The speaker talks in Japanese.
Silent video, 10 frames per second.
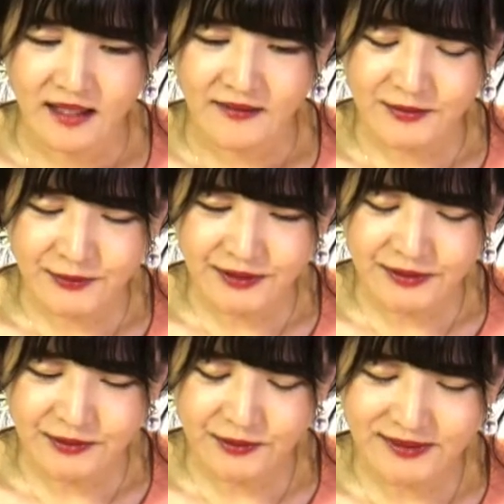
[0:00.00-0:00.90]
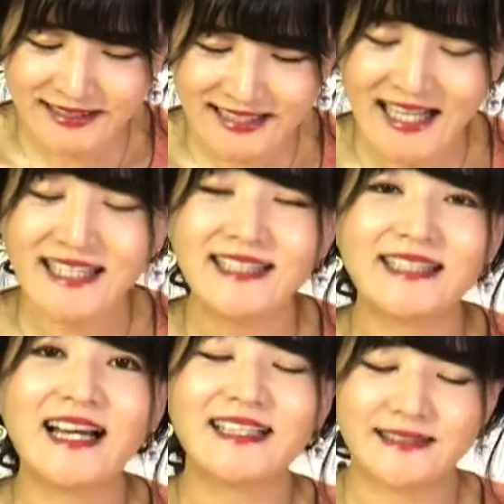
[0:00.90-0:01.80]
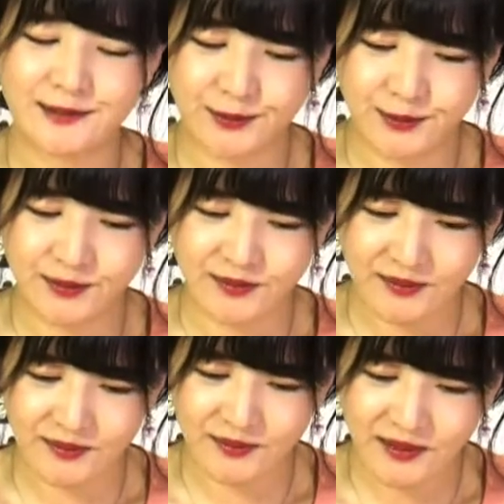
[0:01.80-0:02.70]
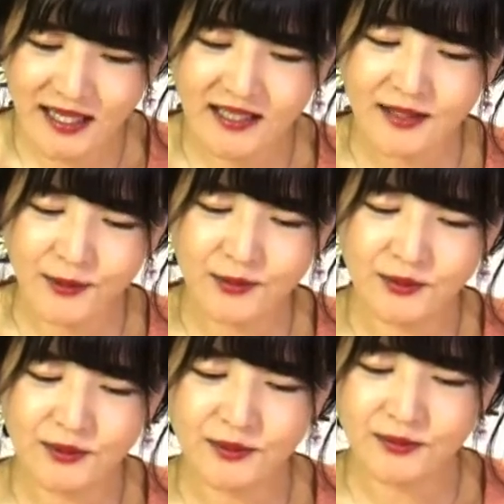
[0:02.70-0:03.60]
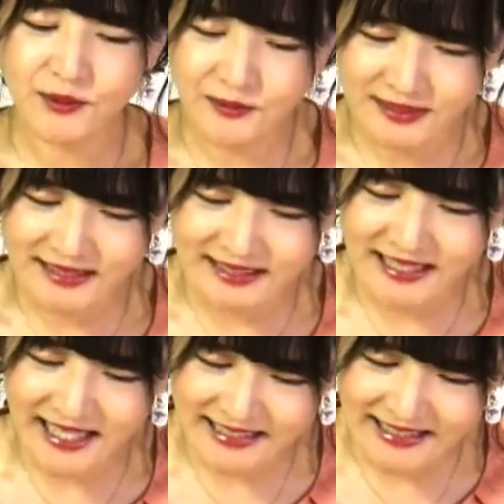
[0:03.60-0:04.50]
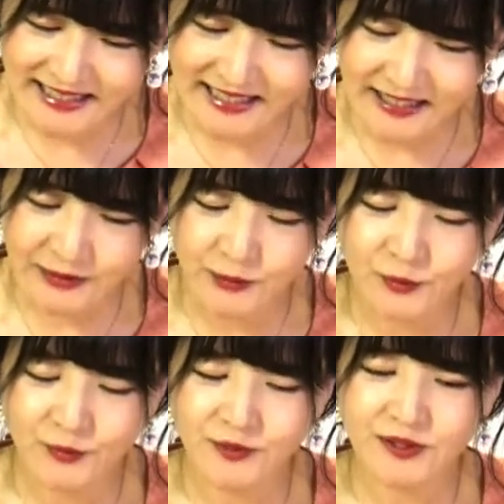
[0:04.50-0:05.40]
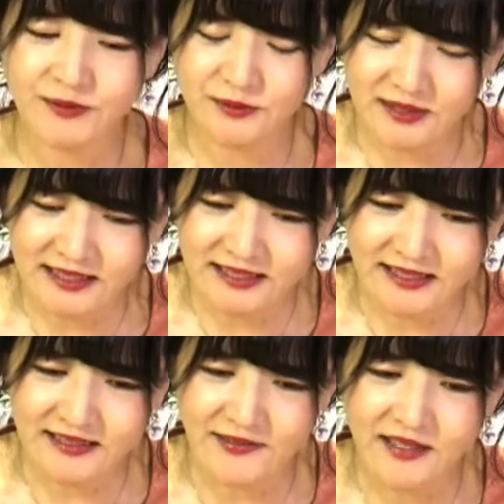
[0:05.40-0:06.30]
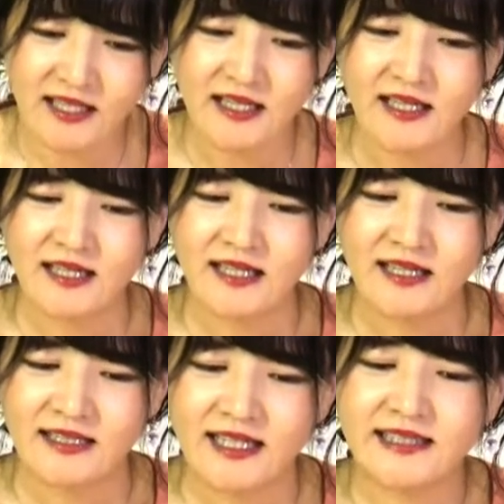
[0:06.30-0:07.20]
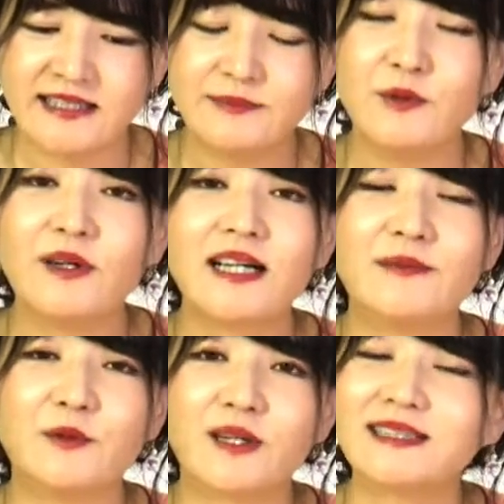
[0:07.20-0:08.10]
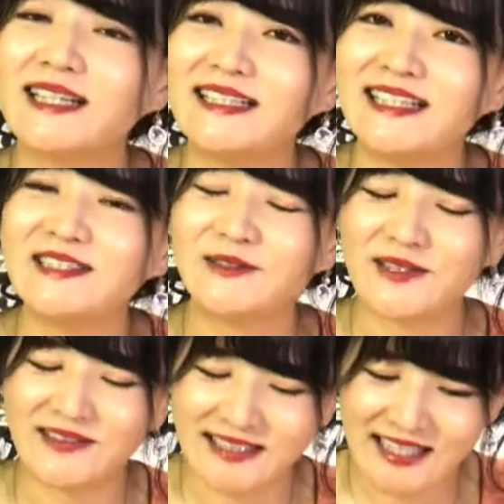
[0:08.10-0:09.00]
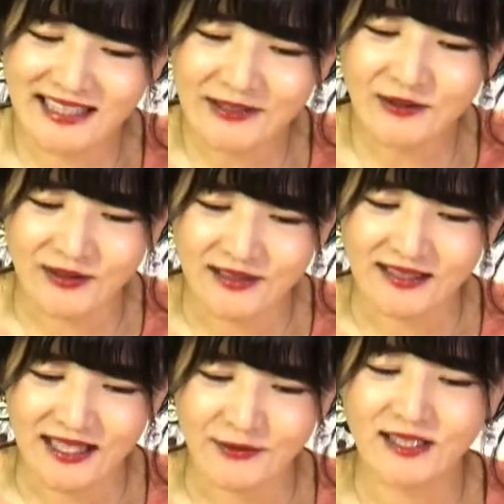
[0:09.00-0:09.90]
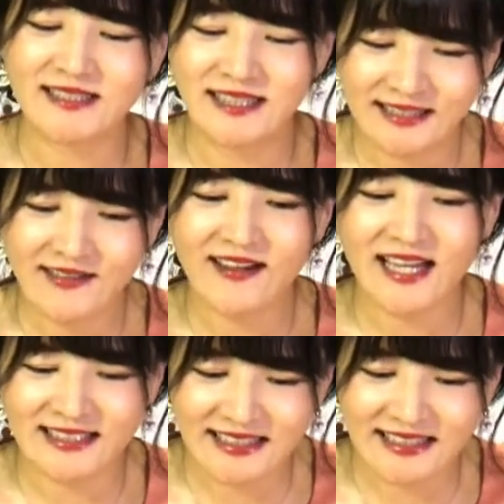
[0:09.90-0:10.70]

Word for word: そういう時代感情が、この当時時代に生きた人の思いを抜きにしては歴史も和歌も語れないのではないかと小柳先生は解